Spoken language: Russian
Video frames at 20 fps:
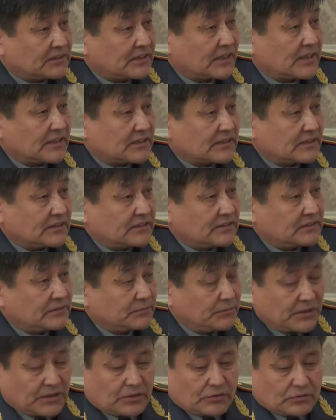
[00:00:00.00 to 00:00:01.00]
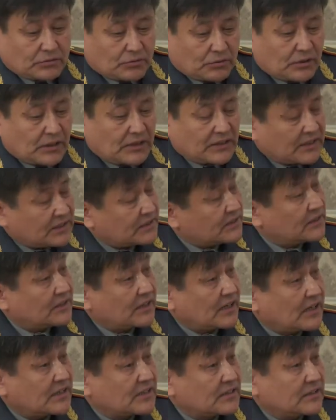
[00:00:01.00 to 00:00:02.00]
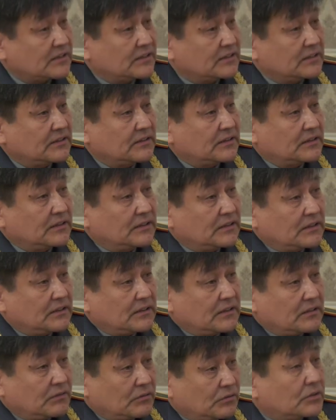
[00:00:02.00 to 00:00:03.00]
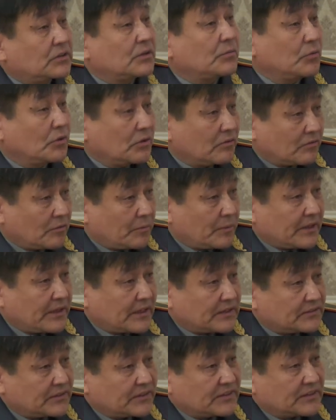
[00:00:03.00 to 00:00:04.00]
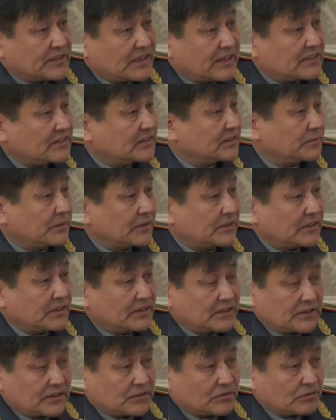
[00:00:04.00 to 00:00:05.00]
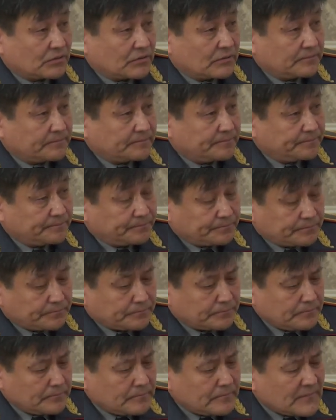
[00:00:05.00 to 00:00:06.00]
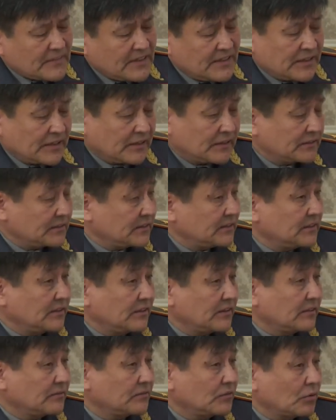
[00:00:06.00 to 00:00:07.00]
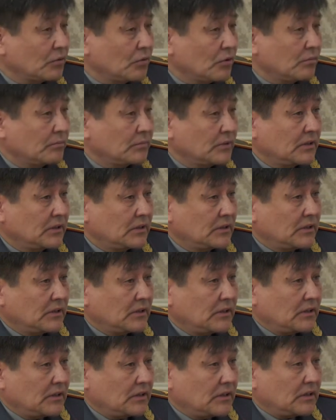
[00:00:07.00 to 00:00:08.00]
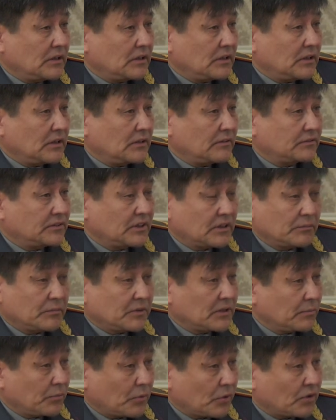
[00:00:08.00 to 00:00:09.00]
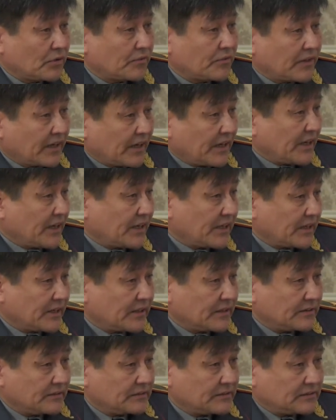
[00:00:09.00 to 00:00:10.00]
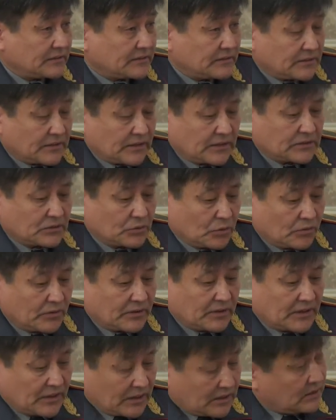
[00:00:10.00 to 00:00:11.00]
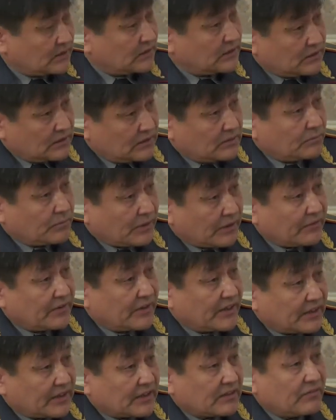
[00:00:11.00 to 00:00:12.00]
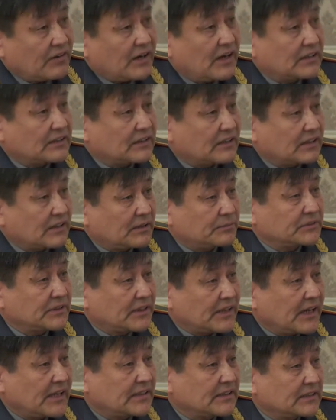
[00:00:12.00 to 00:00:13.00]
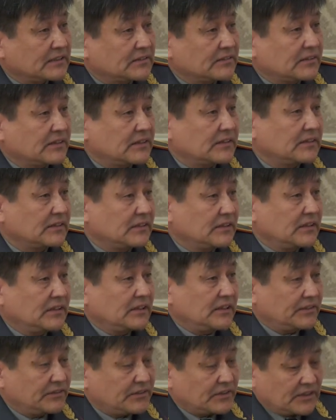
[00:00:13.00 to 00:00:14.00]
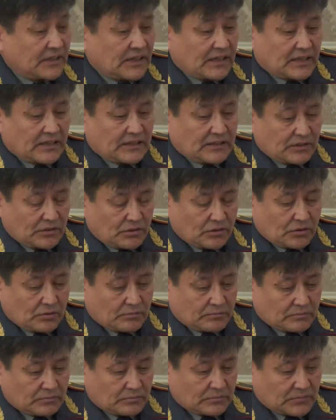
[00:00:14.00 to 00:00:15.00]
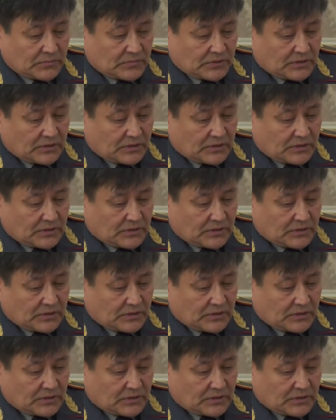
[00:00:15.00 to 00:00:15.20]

на страже мирного труда наших граждан вот, и будем выполнять свои задачи, несмотря ни на что. Дело здесь, наверное, в другом. Э, в целом мы не против критики, основанной на проверенных фактах, обстоятельствах, и всегда идем